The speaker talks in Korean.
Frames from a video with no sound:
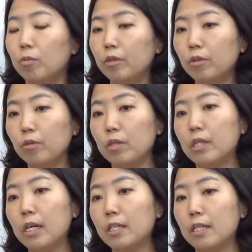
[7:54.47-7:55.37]
두번 정도
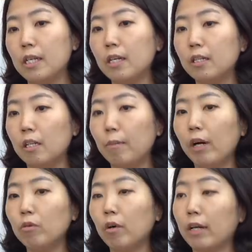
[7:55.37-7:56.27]
인상을 예상을 이미
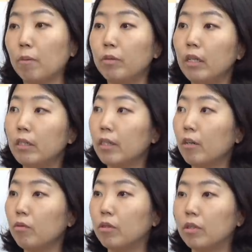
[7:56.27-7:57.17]
하고 가게 프라이싱
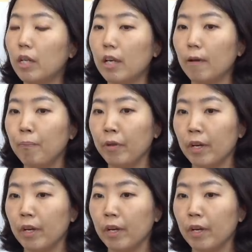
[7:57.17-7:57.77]
하고 있는데